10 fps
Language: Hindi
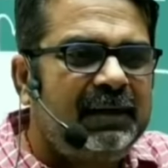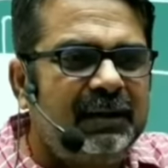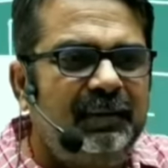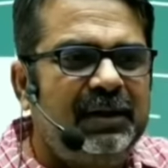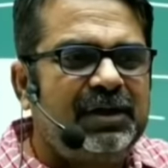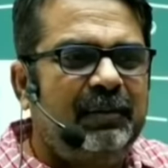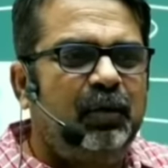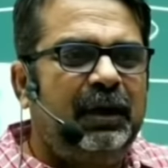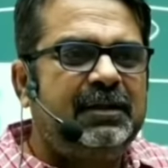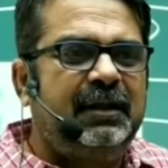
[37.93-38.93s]
आज मैं शाम
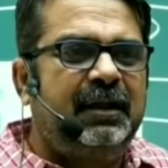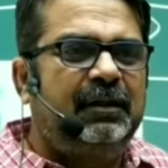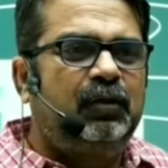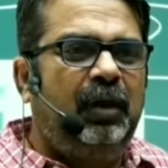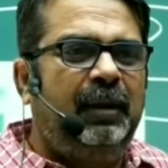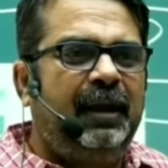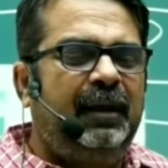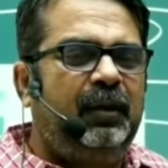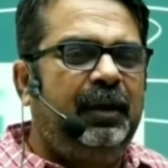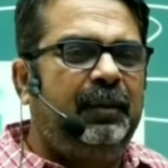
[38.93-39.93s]
को क्लास ले रहा था तो हमारे
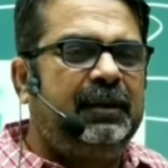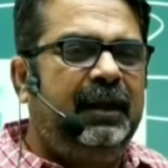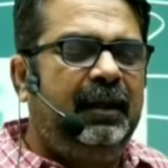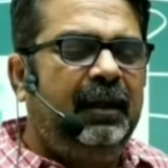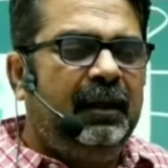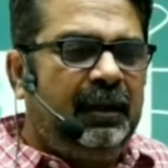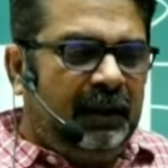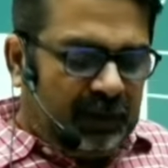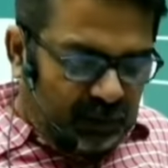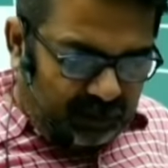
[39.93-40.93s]
एक मित्र हैं
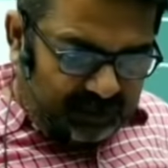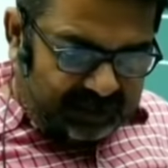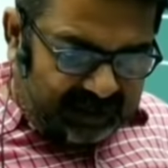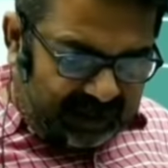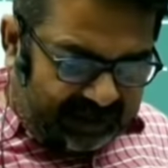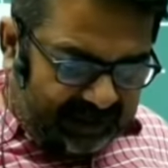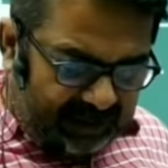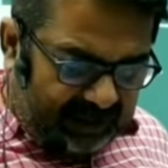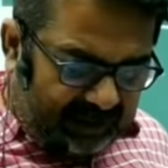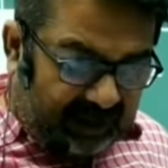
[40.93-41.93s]
तो उन्होंने मुझसे कहा कि
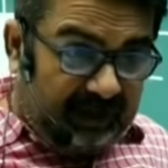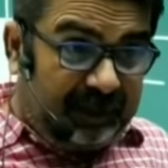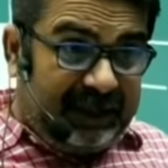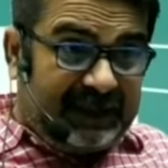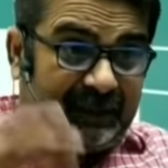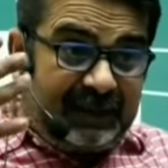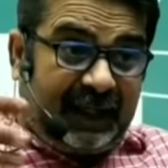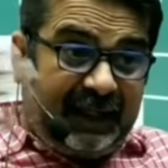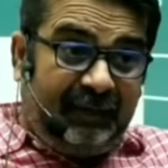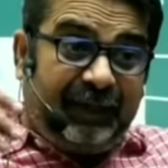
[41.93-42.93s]
हम अपनी
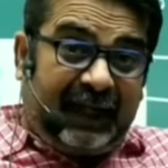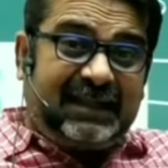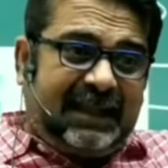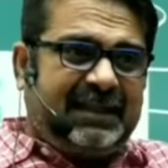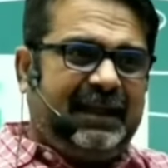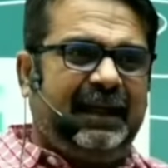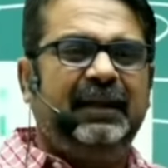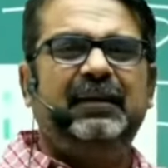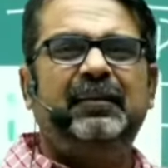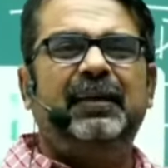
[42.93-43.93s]
समझदारी का विकास कैसे करें
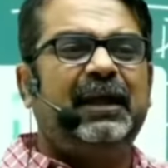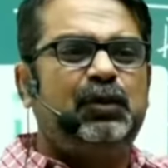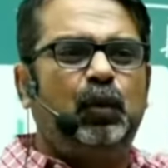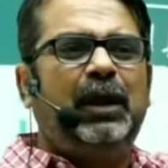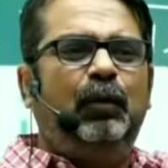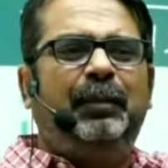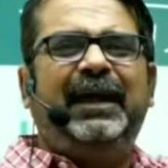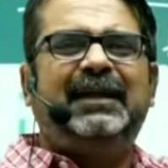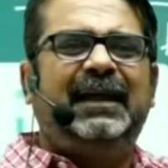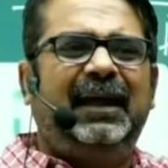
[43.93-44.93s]
मैंने कहा सूखा हुआ
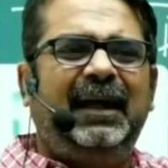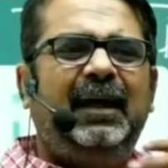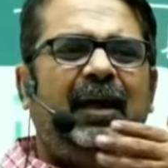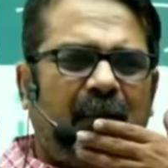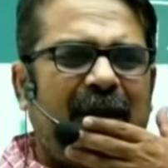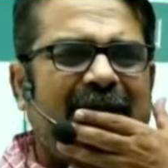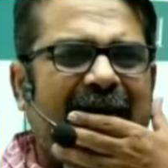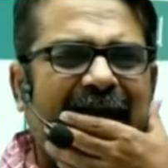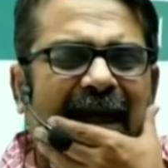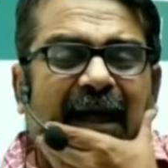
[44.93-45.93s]
पेड़ देखा है बोले
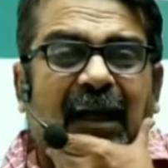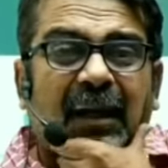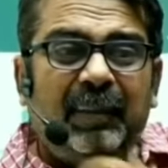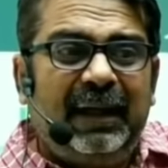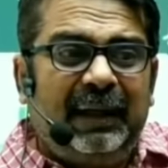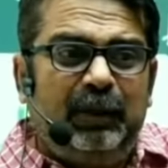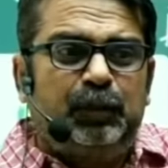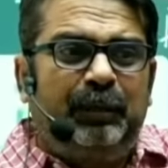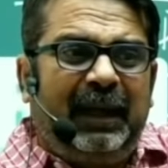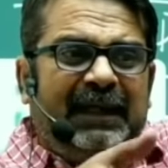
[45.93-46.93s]
देखा है मैंने कभी
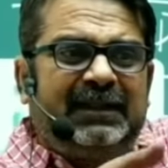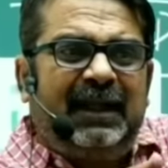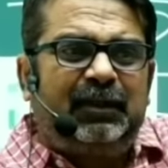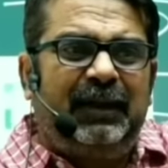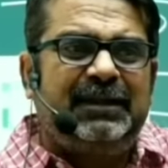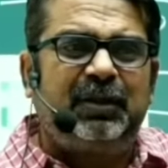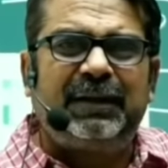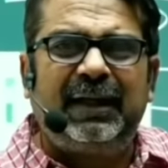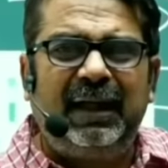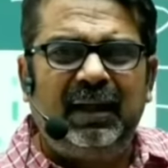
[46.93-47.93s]
उस पर पानी चढ़ाते हुए किसी
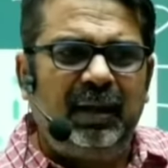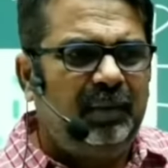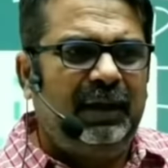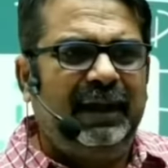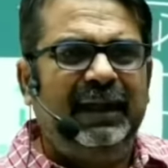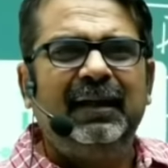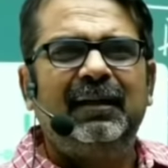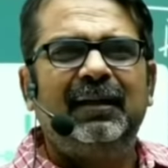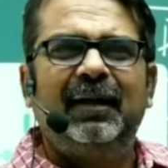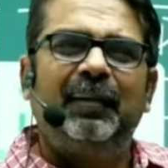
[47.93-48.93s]
को देखा है बोले नहीं
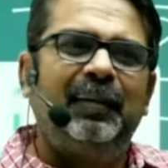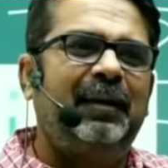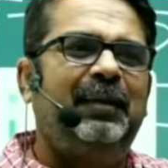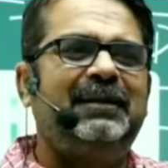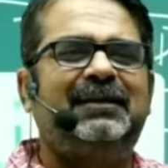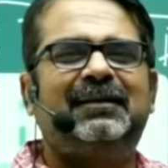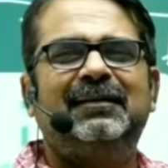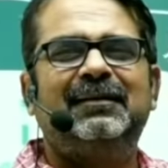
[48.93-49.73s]
हमने कहा बस